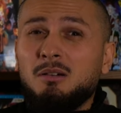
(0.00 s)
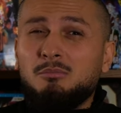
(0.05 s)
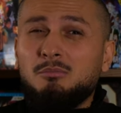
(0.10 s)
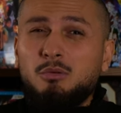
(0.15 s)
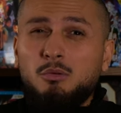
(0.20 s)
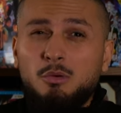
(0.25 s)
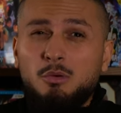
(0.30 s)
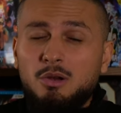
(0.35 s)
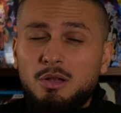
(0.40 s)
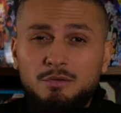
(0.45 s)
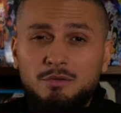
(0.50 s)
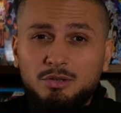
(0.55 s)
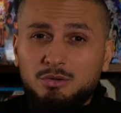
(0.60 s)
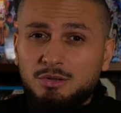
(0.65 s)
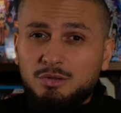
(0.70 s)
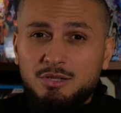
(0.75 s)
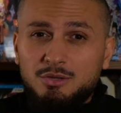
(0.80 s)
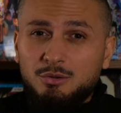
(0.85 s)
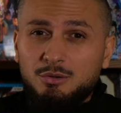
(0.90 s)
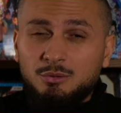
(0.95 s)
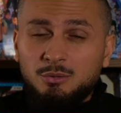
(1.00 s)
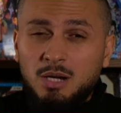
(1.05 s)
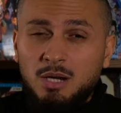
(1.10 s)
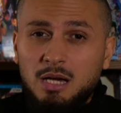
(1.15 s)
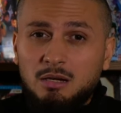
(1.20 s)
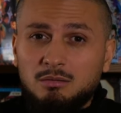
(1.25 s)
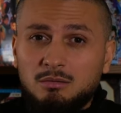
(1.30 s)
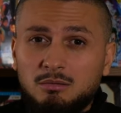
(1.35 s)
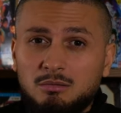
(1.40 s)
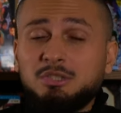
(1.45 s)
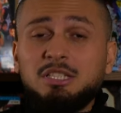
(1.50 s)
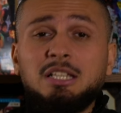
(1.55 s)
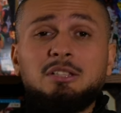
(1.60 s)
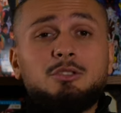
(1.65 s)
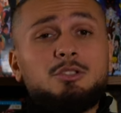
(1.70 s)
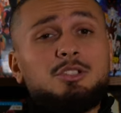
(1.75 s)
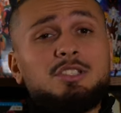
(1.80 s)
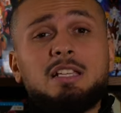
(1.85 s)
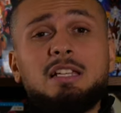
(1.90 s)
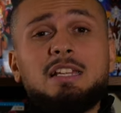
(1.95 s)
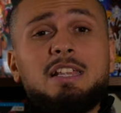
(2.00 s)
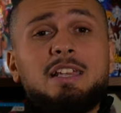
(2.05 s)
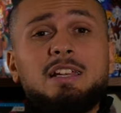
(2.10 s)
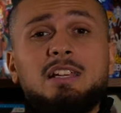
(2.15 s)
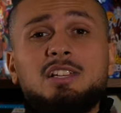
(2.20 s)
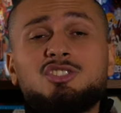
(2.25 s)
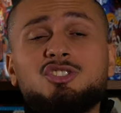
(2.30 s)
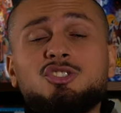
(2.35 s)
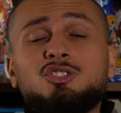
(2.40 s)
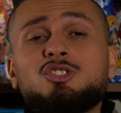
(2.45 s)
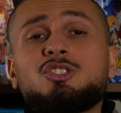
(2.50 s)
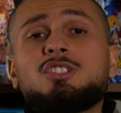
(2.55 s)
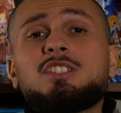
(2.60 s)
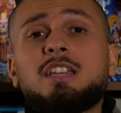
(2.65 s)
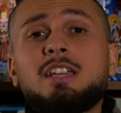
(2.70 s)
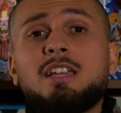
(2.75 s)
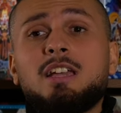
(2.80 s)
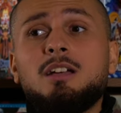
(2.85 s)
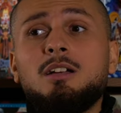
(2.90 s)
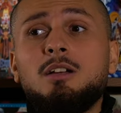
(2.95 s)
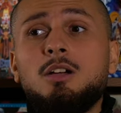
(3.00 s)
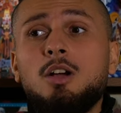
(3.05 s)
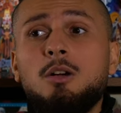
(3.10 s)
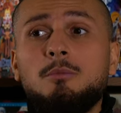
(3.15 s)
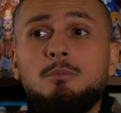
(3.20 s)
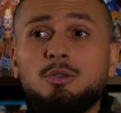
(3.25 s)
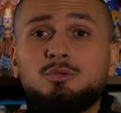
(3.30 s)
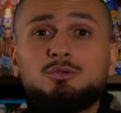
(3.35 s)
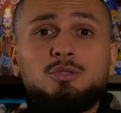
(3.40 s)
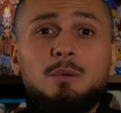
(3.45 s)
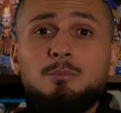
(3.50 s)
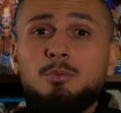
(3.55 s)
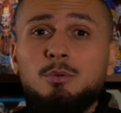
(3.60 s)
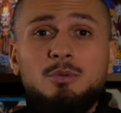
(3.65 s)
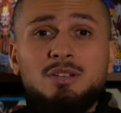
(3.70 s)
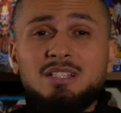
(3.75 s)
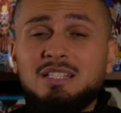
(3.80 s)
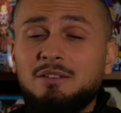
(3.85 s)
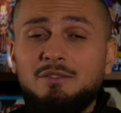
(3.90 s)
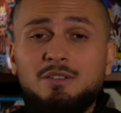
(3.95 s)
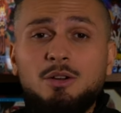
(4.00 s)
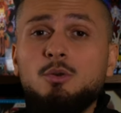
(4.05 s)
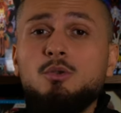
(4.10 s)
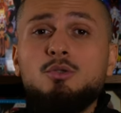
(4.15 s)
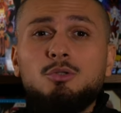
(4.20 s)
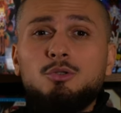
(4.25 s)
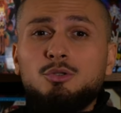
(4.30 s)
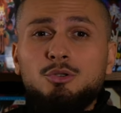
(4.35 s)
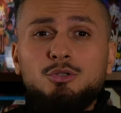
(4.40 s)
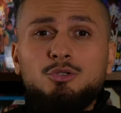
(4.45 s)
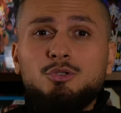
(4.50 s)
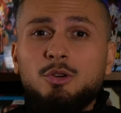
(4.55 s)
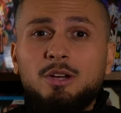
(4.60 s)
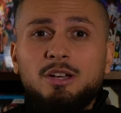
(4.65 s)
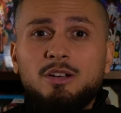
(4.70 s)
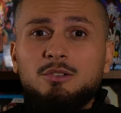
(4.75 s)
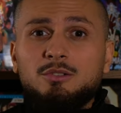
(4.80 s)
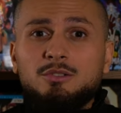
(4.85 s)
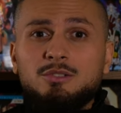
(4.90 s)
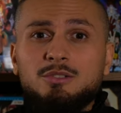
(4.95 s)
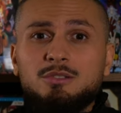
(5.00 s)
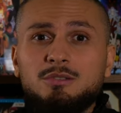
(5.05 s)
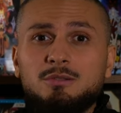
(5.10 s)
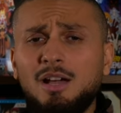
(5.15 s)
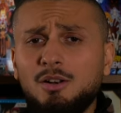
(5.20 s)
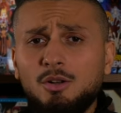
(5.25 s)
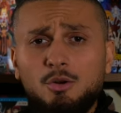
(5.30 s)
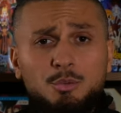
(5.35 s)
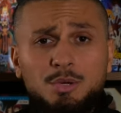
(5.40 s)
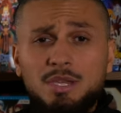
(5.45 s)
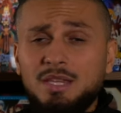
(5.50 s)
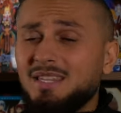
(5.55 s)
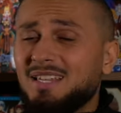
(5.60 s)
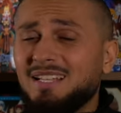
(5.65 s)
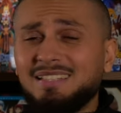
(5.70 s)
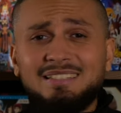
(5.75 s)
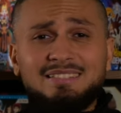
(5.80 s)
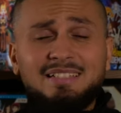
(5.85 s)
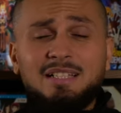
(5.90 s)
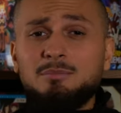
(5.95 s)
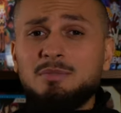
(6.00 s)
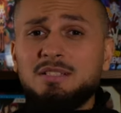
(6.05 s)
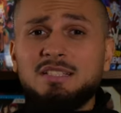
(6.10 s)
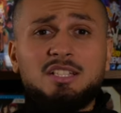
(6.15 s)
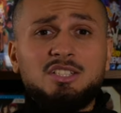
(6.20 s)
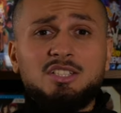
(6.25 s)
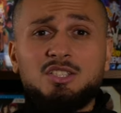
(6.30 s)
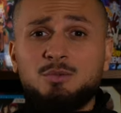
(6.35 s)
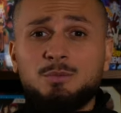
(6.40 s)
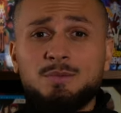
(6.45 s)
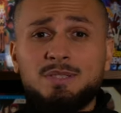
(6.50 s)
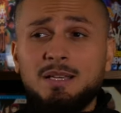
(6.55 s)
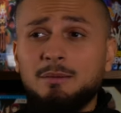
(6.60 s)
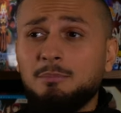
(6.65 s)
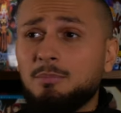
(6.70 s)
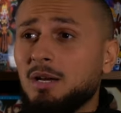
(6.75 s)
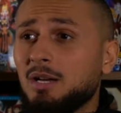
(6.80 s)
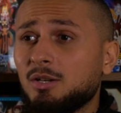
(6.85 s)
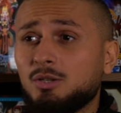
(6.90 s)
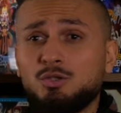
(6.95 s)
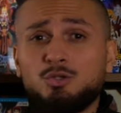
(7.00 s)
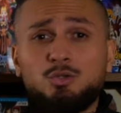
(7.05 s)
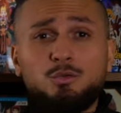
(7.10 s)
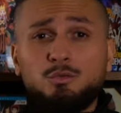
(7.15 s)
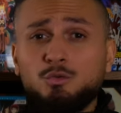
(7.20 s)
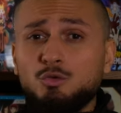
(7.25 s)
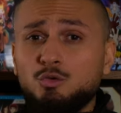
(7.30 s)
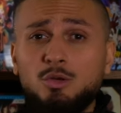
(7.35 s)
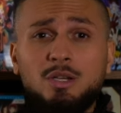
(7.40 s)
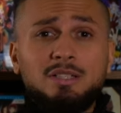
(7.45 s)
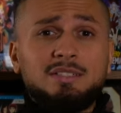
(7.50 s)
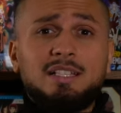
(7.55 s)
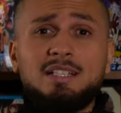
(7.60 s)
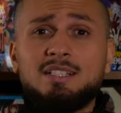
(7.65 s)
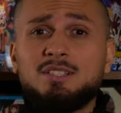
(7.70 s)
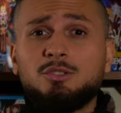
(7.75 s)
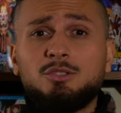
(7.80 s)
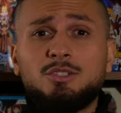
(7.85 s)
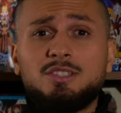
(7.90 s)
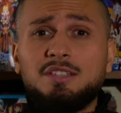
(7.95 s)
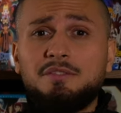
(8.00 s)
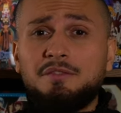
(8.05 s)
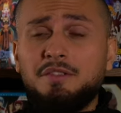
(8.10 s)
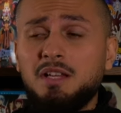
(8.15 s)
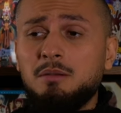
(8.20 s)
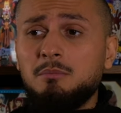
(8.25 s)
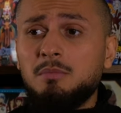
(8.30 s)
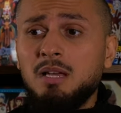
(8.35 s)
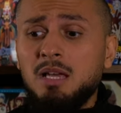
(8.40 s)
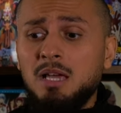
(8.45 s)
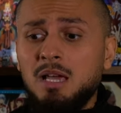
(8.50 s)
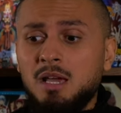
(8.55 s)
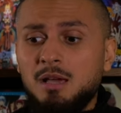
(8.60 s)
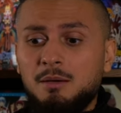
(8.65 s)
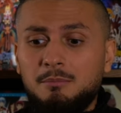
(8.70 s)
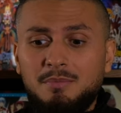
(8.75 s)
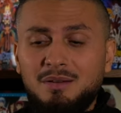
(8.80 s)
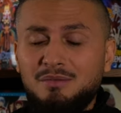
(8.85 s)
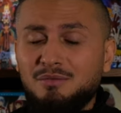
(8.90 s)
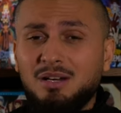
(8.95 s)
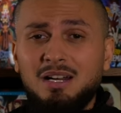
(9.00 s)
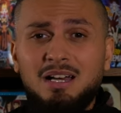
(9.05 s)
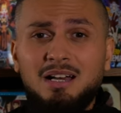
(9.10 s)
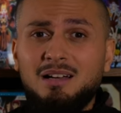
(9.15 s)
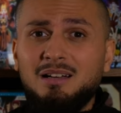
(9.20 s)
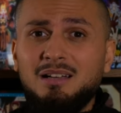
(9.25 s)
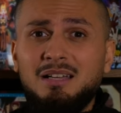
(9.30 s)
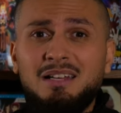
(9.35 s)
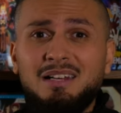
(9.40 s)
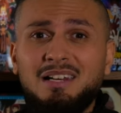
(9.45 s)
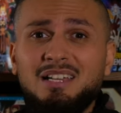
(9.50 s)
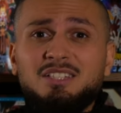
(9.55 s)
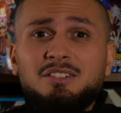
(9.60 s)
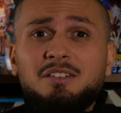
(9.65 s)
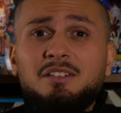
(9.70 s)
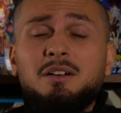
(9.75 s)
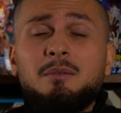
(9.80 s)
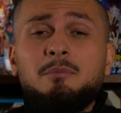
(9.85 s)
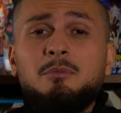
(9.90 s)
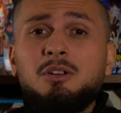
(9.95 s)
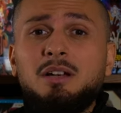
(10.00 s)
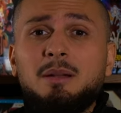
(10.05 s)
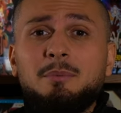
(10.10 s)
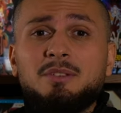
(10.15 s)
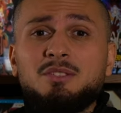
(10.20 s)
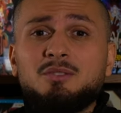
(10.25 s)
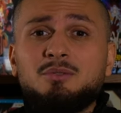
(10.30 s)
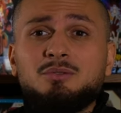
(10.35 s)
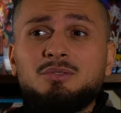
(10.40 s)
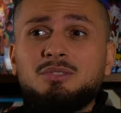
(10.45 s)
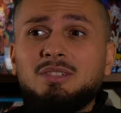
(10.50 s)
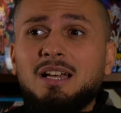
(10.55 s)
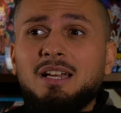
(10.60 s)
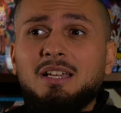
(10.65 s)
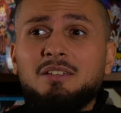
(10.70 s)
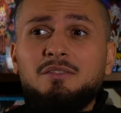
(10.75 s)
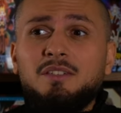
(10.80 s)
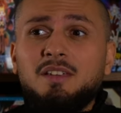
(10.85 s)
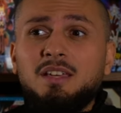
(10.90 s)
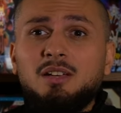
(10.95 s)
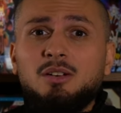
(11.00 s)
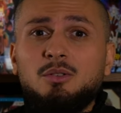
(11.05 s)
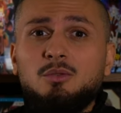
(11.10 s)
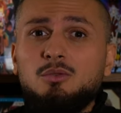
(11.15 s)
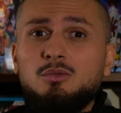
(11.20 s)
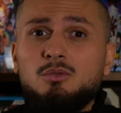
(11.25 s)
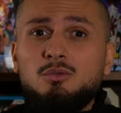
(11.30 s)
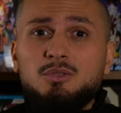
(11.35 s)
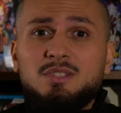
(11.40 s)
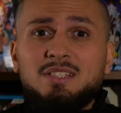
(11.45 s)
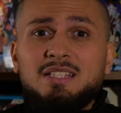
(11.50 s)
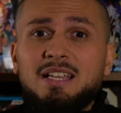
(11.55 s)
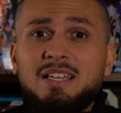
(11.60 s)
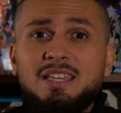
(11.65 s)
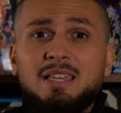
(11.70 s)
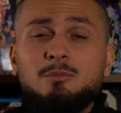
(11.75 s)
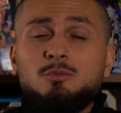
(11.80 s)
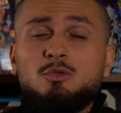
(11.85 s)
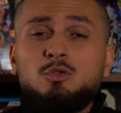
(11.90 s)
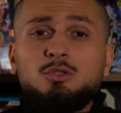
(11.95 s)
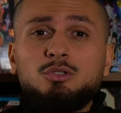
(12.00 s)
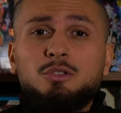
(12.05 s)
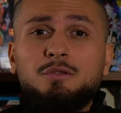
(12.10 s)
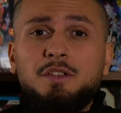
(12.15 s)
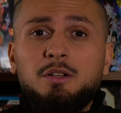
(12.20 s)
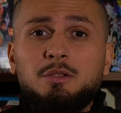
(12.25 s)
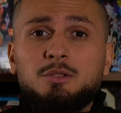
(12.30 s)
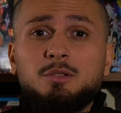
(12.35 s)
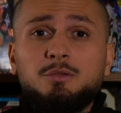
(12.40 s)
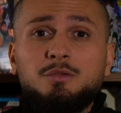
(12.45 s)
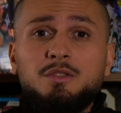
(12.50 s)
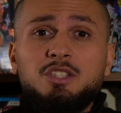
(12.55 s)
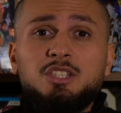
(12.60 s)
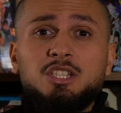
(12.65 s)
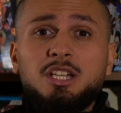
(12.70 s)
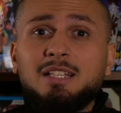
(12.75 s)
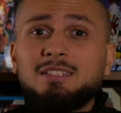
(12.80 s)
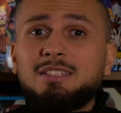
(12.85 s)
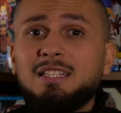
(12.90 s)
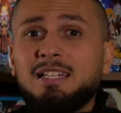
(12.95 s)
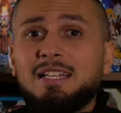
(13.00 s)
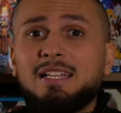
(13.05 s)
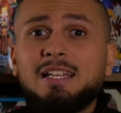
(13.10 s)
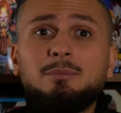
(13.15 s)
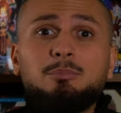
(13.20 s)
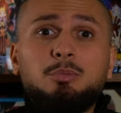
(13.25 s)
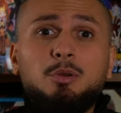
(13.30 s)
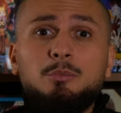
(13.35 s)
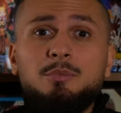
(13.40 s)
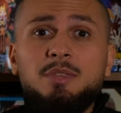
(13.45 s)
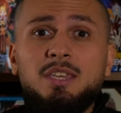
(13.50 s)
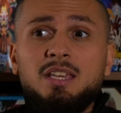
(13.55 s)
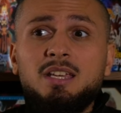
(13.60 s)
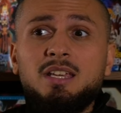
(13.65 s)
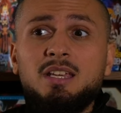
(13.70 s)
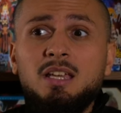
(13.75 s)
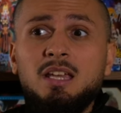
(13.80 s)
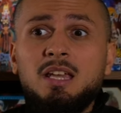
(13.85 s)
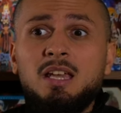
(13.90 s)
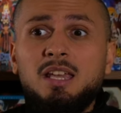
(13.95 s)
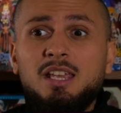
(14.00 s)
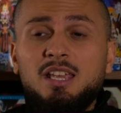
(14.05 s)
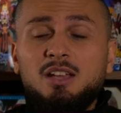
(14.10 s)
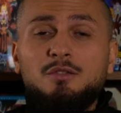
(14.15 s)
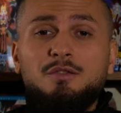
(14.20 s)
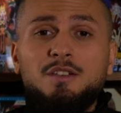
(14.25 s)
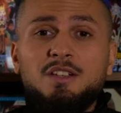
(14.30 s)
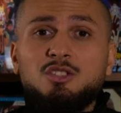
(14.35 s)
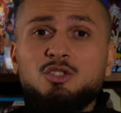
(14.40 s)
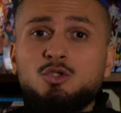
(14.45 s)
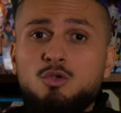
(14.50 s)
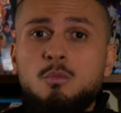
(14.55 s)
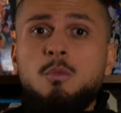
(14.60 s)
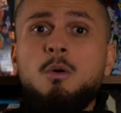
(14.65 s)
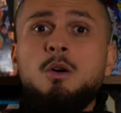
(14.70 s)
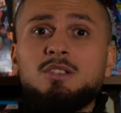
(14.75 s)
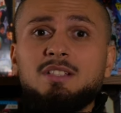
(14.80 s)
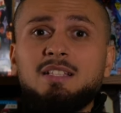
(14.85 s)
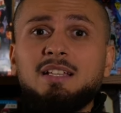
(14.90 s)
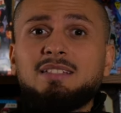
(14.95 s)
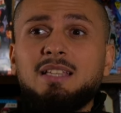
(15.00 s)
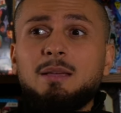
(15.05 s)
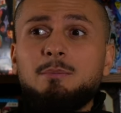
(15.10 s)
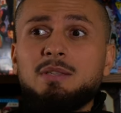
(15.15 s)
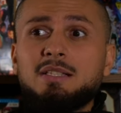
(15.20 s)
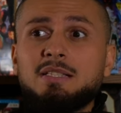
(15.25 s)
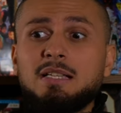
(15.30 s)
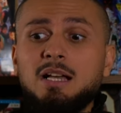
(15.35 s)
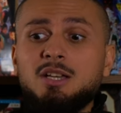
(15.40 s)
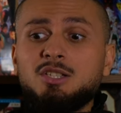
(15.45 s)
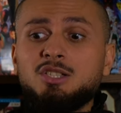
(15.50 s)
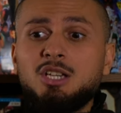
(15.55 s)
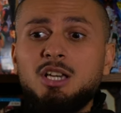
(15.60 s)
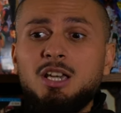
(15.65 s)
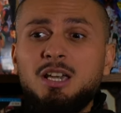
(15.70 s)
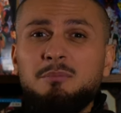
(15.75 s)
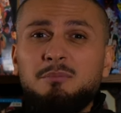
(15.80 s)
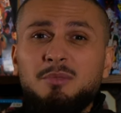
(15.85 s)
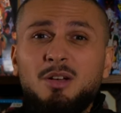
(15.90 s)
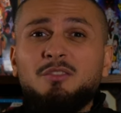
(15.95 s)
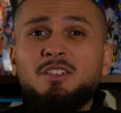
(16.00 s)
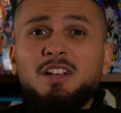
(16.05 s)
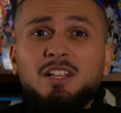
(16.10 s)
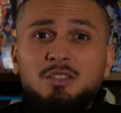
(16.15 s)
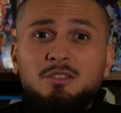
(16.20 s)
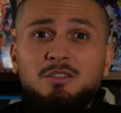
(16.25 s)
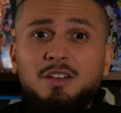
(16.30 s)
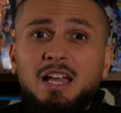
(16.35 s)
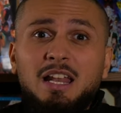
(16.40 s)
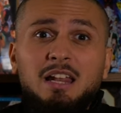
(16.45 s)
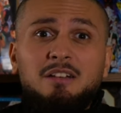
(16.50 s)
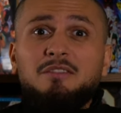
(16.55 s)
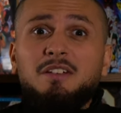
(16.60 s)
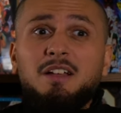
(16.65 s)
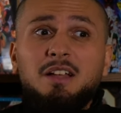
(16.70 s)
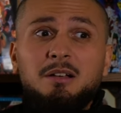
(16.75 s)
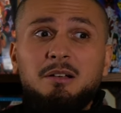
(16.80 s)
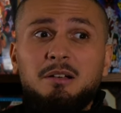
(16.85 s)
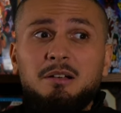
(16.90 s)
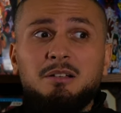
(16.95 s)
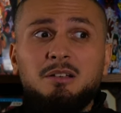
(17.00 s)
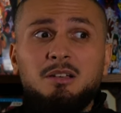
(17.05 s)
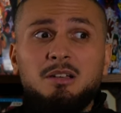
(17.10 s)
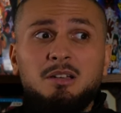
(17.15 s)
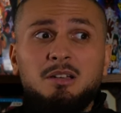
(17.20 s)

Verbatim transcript: pourquoi lui avoir donné ce nom-là Peut-être que c'est lié à une légende, j'en sais rien. En tout cas, pour moi, ça n'avait aucune cohérence. Alors oui, il y a des tas de messages qui sont sympas, que je trouve toujours intéressants dans ces films. Mais voilà, là, j'avais vraiment l'impression d'arriver au cinquième cours de philosophie. J'ai raté les quatre premiers. Et en fait, je comprends certains messages. Mais en vrai de vrai, à la fin, euh,